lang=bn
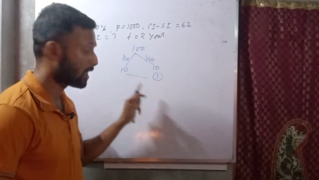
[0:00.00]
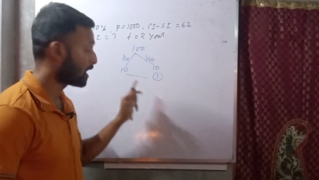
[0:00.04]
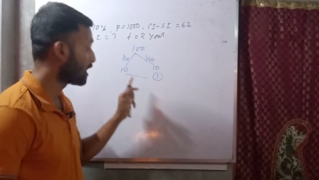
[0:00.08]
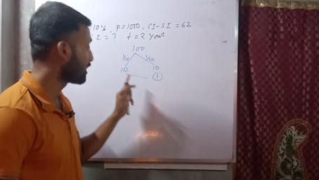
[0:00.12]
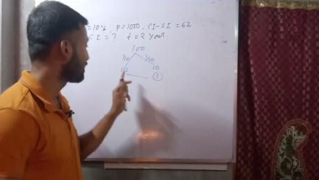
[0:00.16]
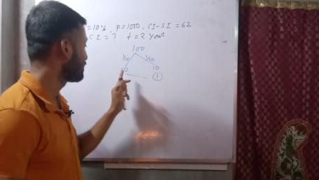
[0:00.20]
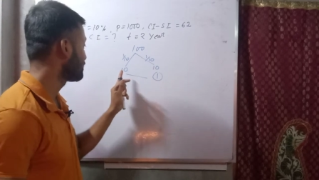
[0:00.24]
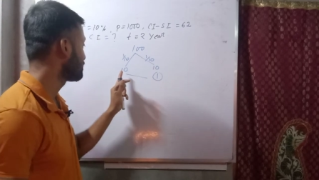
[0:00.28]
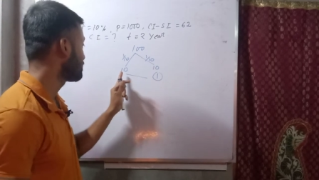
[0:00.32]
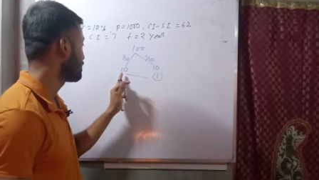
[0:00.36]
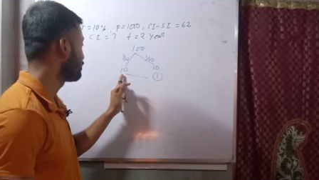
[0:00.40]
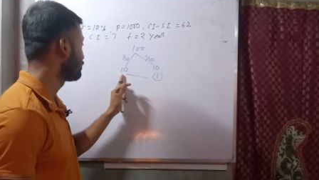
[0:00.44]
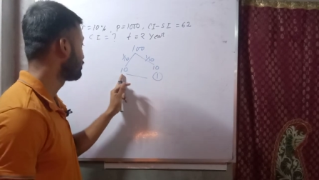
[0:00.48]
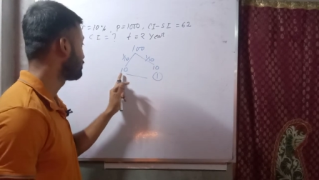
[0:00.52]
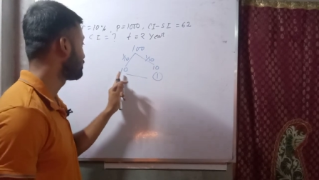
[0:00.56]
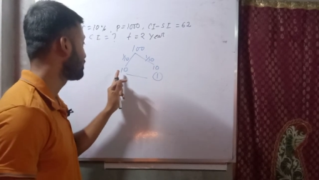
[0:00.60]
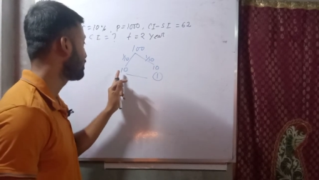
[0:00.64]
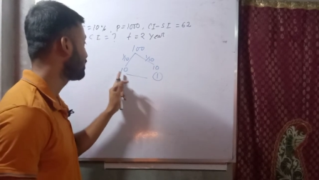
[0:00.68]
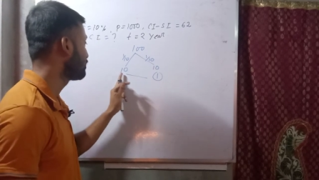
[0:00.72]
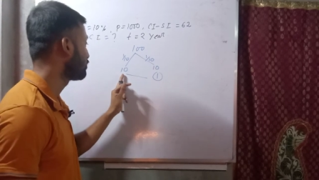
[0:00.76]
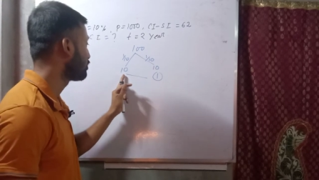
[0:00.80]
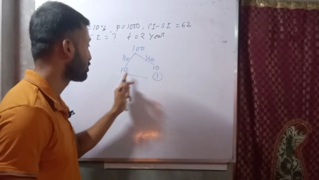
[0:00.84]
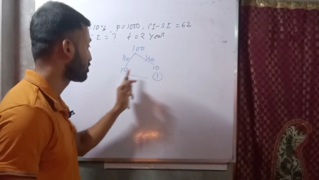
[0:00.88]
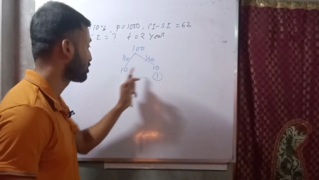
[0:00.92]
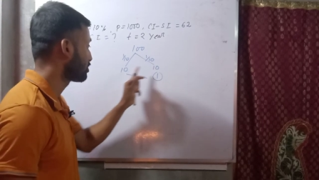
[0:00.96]
আর এসআই
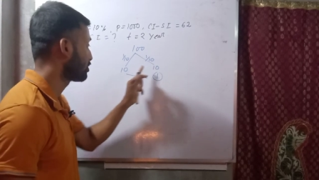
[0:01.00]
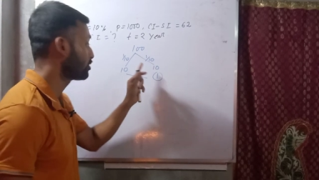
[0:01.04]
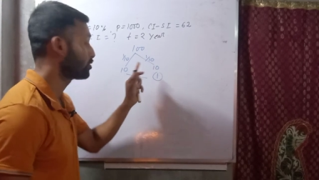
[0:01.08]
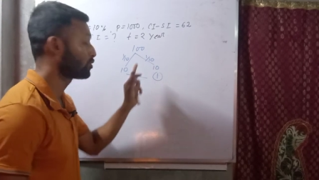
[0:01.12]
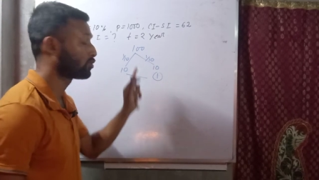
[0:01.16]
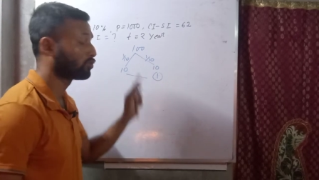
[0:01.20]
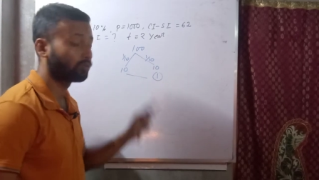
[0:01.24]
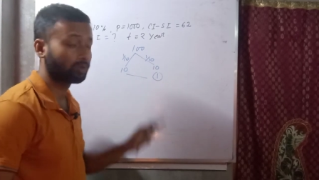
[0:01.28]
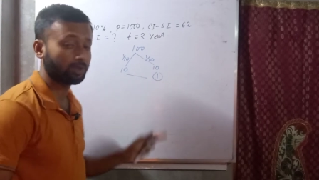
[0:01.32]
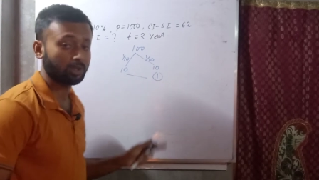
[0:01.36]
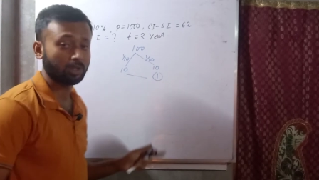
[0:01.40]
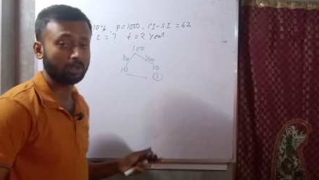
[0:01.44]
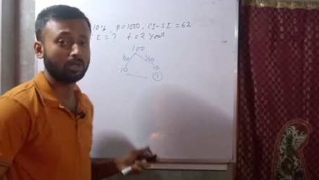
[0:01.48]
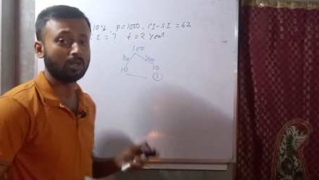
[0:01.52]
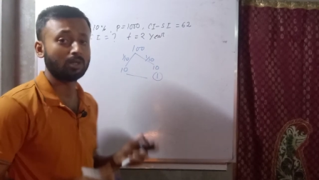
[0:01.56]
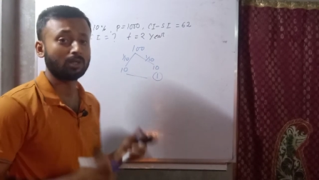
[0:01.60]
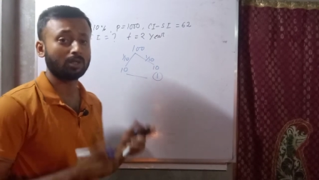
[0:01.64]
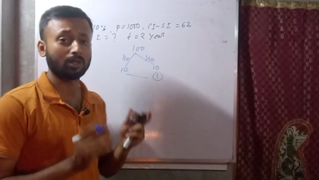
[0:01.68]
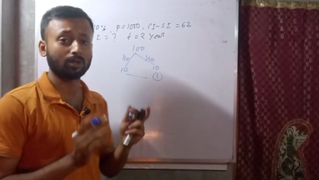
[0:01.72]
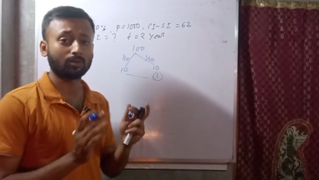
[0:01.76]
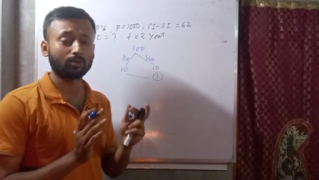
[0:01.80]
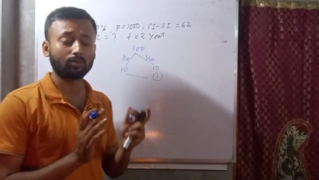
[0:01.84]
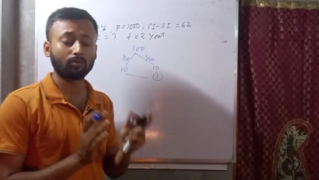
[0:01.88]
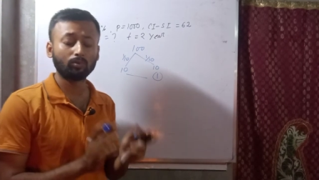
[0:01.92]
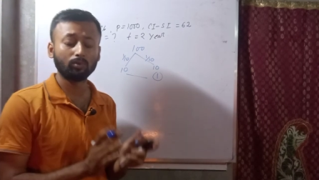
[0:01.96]
হচ্ছে দশ দশ কুড়ি
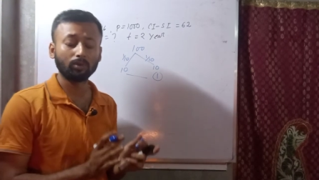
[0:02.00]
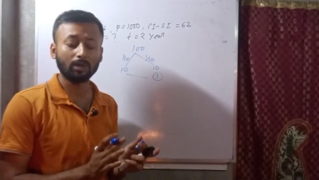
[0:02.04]
তাহলে